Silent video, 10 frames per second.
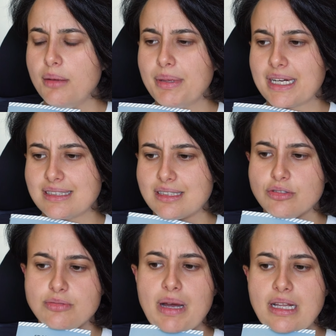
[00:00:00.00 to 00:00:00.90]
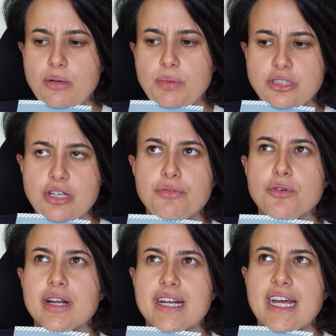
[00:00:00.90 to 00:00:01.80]
perché se non sbaglio poi c'è
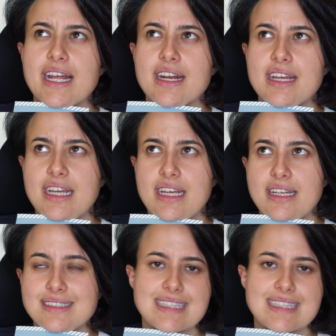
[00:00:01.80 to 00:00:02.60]
Faulkner e